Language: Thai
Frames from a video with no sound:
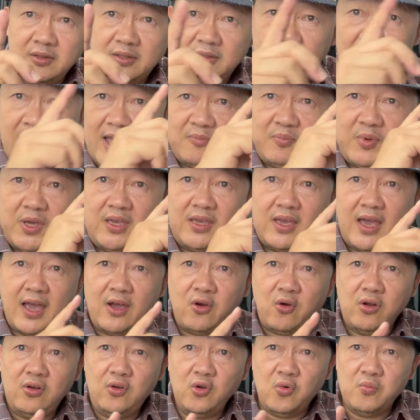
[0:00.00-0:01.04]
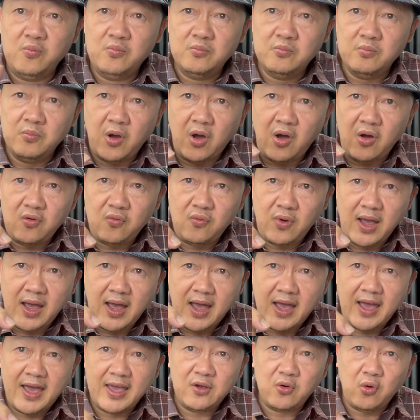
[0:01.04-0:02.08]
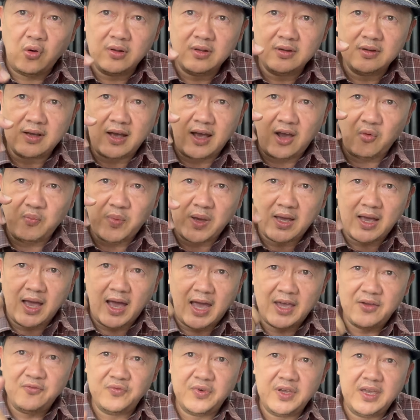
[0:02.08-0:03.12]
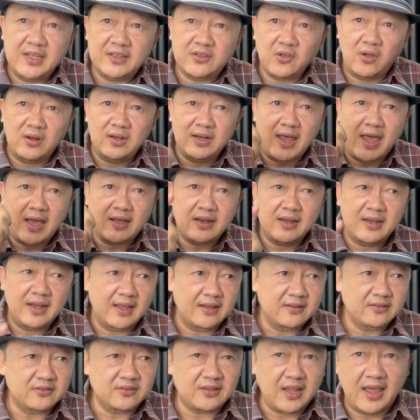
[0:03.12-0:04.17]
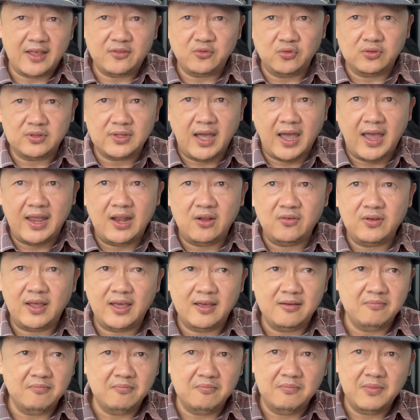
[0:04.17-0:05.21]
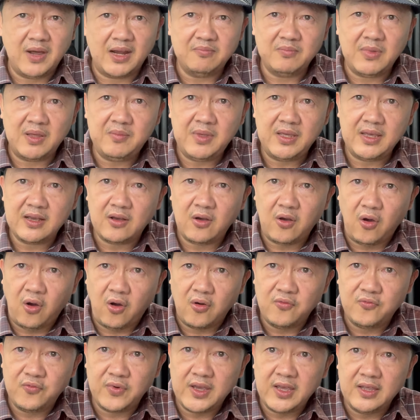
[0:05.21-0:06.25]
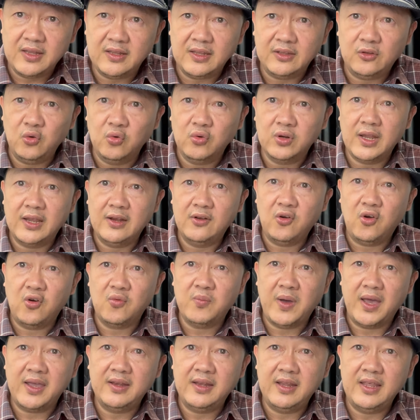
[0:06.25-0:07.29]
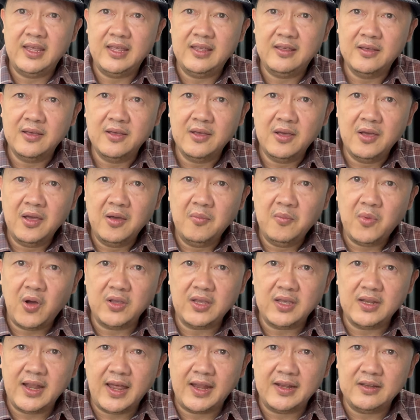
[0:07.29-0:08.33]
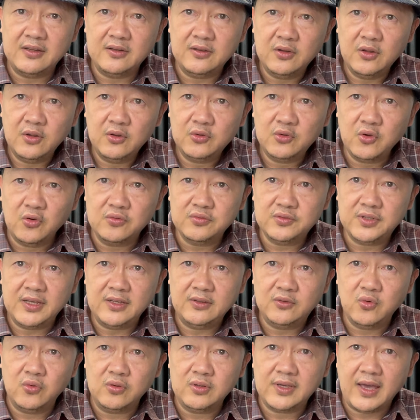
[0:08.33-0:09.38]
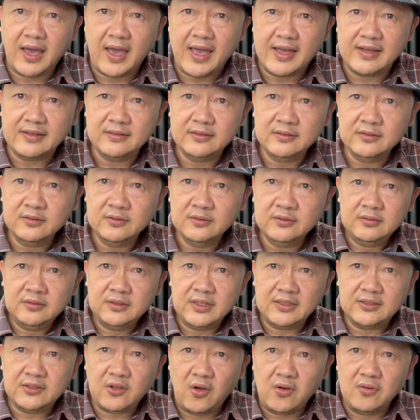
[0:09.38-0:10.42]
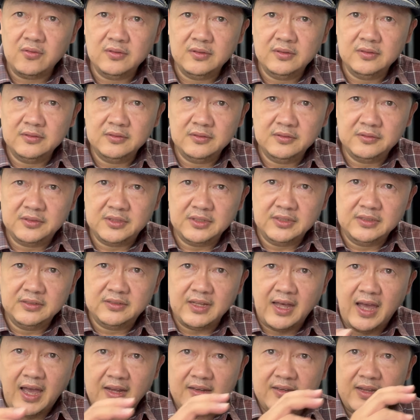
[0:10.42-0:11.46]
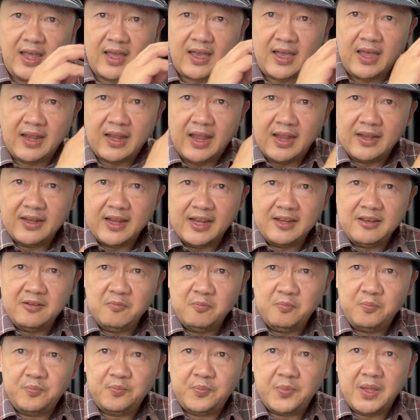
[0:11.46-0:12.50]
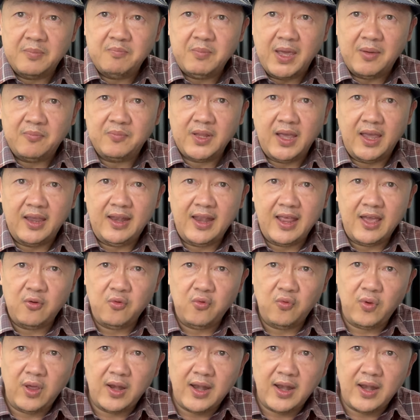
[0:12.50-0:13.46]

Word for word: อย่างพี่ยาคนลุมบอกว่าให้คนเข้าไปขายฟรีตอนแรกนั้นน่ะแต่สุดท้ายแล้วเนี่ยมันไม่มีของฟรีอยู่ในโลกใบนี้เพราะฉะนั้นทุกสิ่งทุกอย่างจะต้องสื่อสารณขณะนั้นเป็นแบบไหนแล้วเว